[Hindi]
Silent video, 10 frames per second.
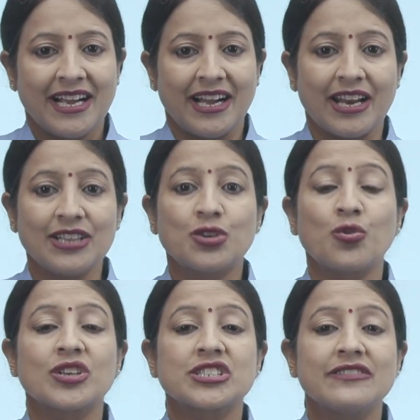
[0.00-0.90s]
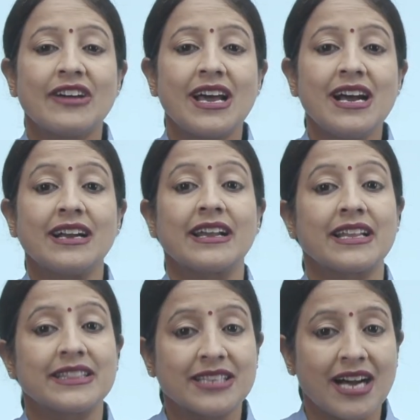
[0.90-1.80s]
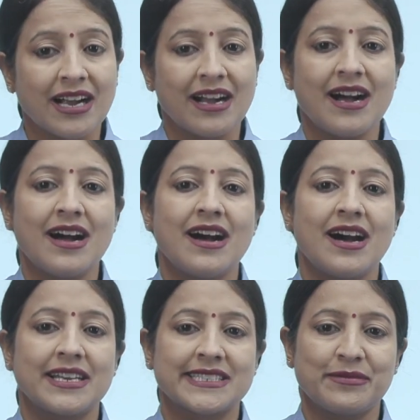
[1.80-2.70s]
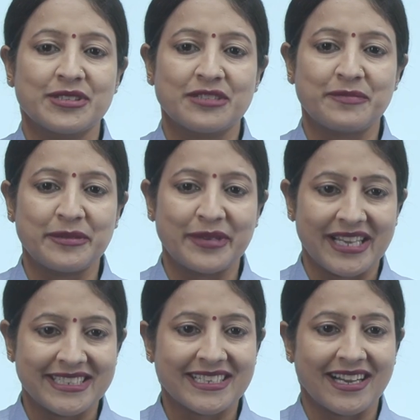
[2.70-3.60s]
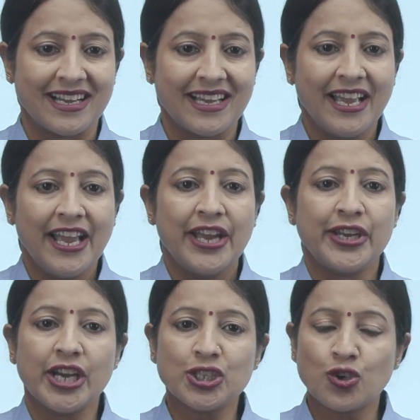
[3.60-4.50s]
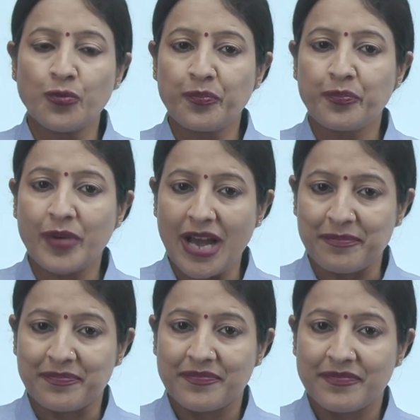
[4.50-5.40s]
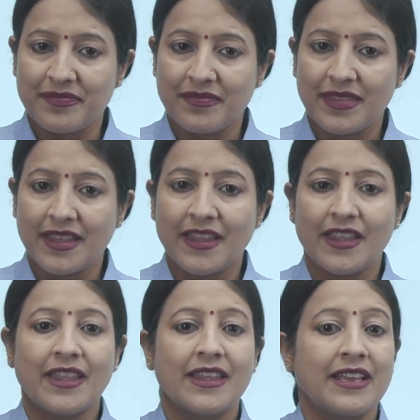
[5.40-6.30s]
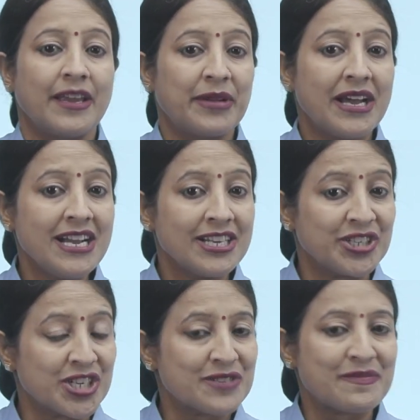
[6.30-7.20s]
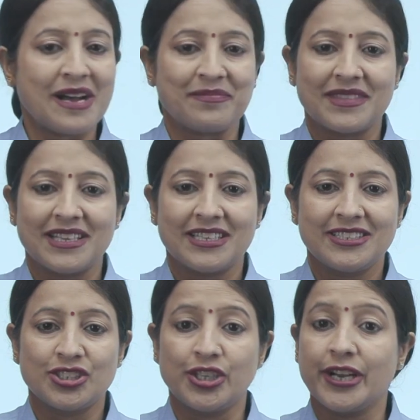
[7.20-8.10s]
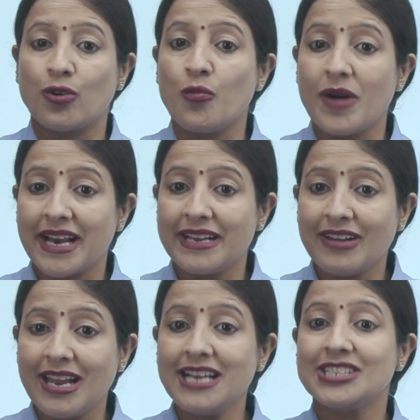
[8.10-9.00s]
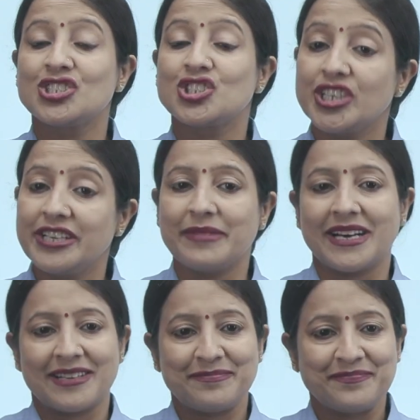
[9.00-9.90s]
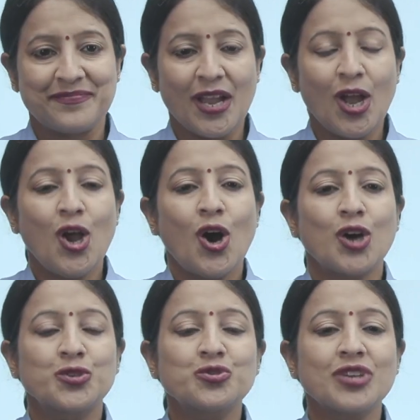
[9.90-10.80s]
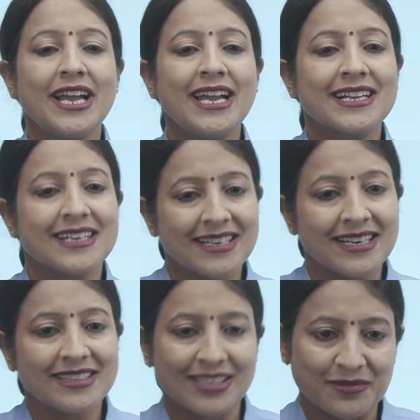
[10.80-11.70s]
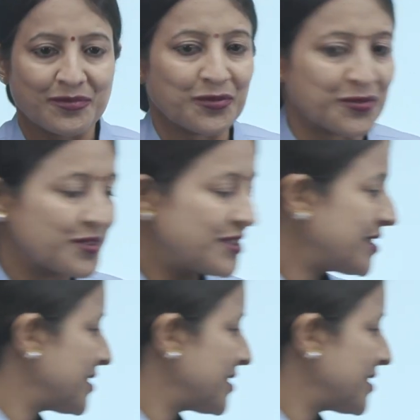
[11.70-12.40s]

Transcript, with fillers: ग्रंथ को रचने वाला ग्रंथाकार समस्त पद बना इसका यश को प्राप्त ये बना यश प्राप्त चिड़िया को मारने वाला चिड़ी मार और दूसरा है करण तत्पुरुष